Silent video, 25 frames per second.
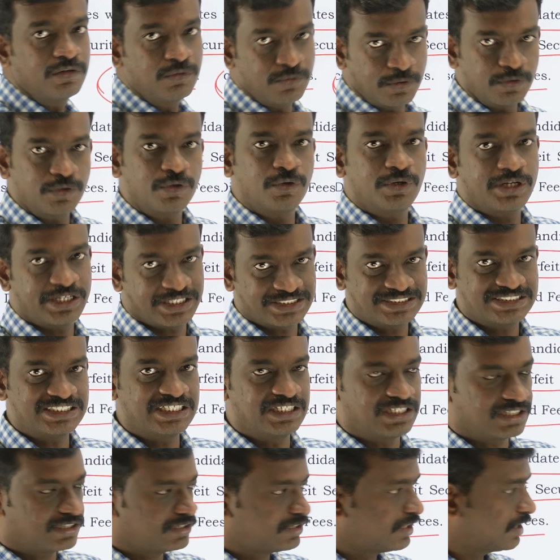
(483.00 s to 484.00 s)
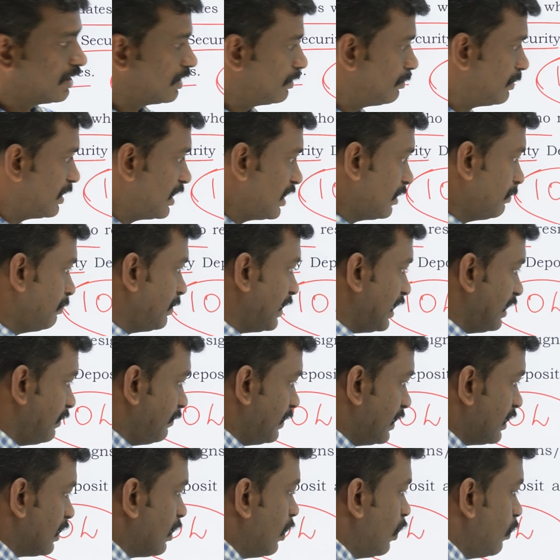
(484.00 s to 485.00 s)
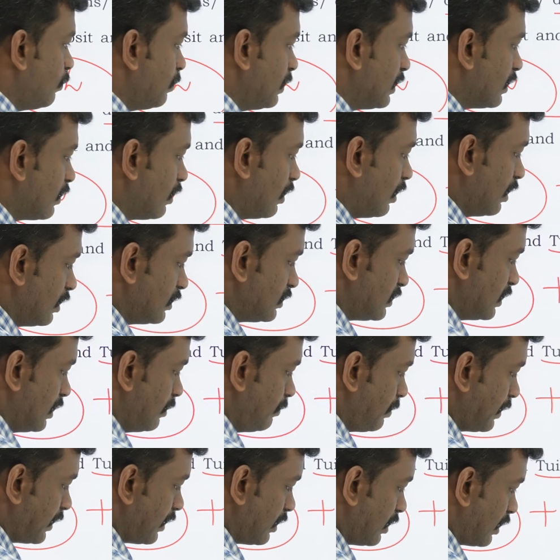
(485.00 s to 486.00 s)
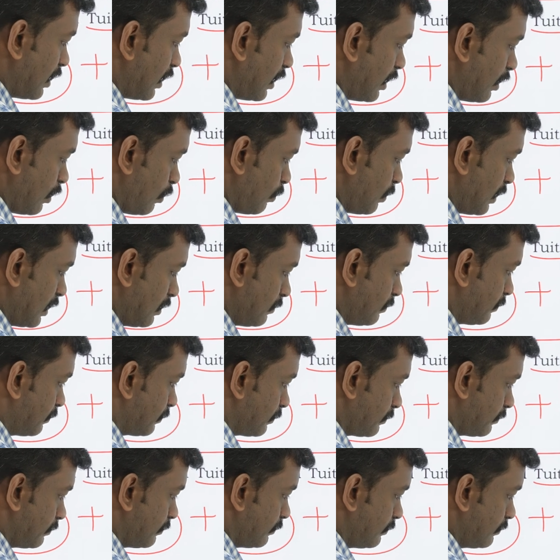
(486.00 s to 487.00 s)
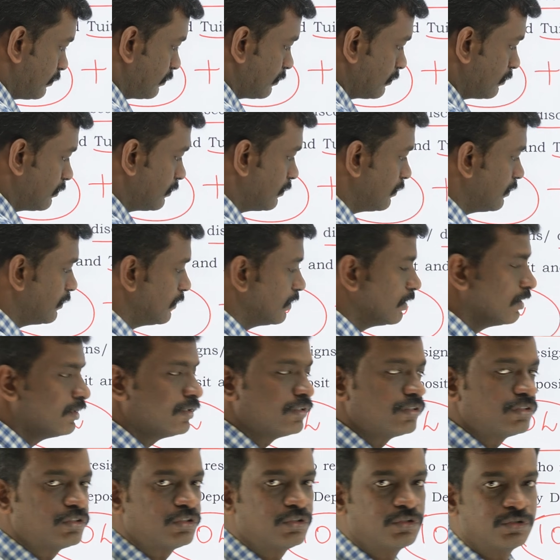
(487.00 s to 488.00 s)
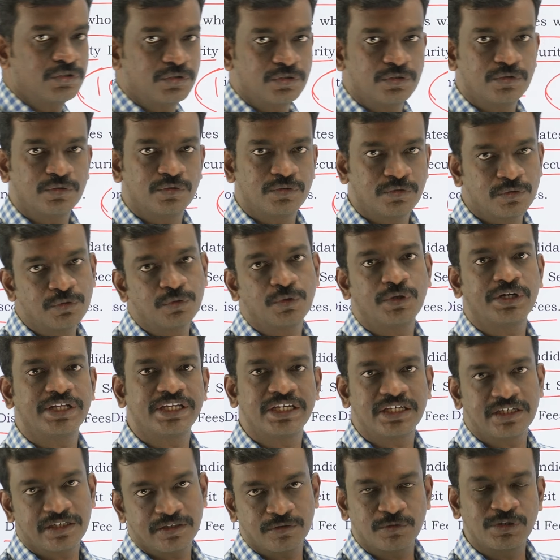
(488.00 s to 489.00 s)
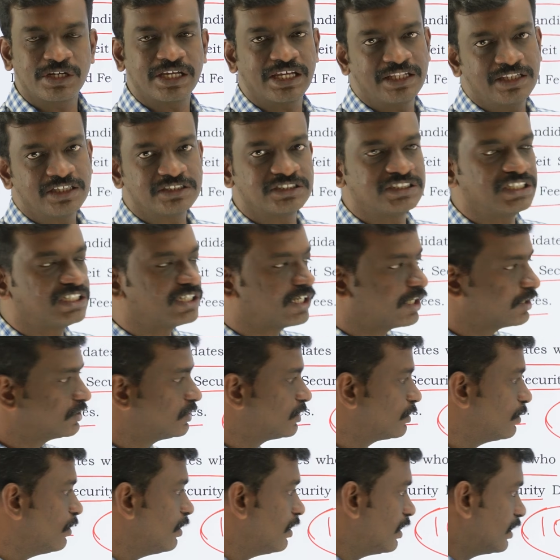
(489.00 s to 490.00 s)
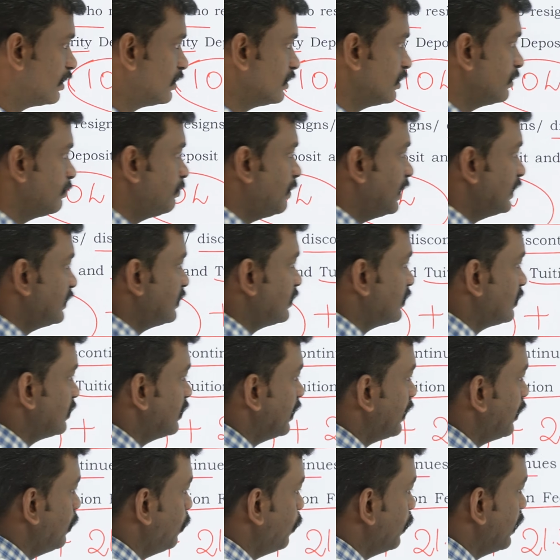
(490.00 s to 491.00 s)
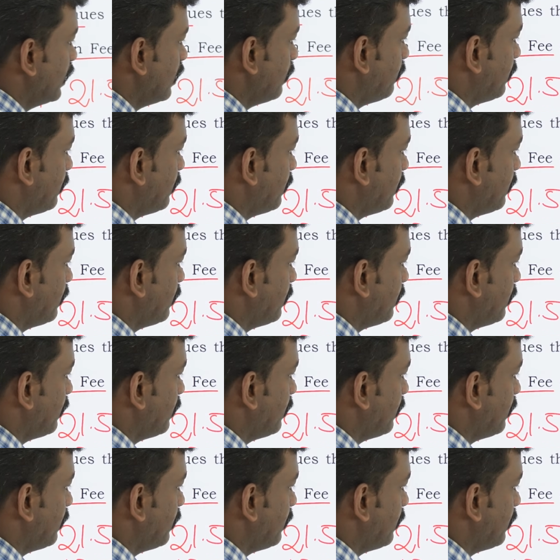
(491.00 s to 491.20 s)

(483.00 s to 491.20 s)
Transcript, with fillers: உங்களுடைய சீட்டுக்கு தகுந்த மாதிரி ப்ரைவேட் கவர்மெண்ட் காலேஜ்னால் பதினெட்டாயிரம் ரூபா ஸோ உங்களுடைய உங்களுக்கு எந்த சீட் கிடச்சிருக்கோ அது ப்ளஸ் செக்யூரிட்டி